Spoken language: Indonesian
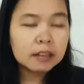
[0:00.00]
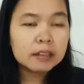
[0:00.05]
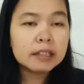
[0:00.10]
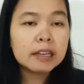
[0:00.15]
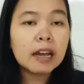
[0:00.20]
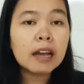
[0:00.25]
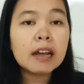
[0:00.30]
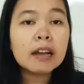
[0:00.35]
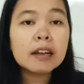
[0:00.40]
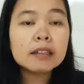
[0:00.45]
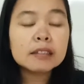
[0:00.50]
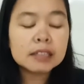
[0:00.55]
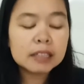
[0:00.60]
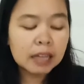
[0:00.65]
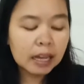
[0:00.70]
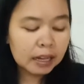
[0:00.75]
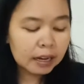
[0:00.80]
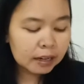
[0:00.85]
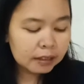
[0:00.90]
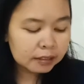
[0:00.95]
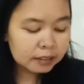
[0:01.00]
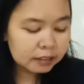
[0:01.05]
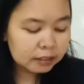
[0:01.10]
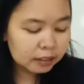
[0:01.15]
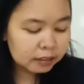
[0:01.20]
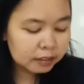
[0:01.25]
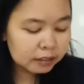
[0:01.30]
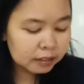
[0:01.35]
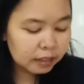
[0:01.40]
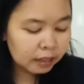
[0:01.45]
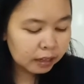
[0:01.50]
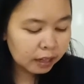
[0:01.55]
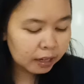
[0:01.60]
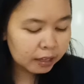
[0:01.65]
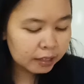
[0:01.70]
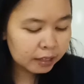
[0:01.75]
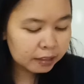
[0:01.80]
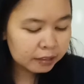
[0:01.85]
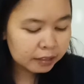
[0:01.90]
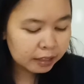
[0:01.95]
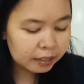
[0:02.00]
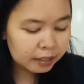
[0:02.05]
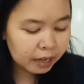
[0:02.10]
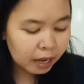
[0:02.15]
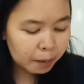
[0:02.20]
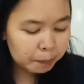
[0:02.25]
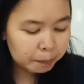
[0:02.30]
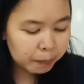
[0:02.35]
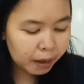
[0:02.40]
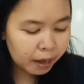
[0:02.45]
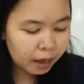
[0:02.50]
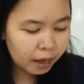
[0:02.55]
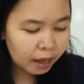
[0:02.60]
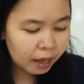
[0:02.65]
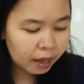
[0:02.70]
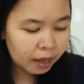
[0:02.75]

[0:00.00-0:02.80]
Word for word: Ya, sekarang cita-cita kalian jadi apa?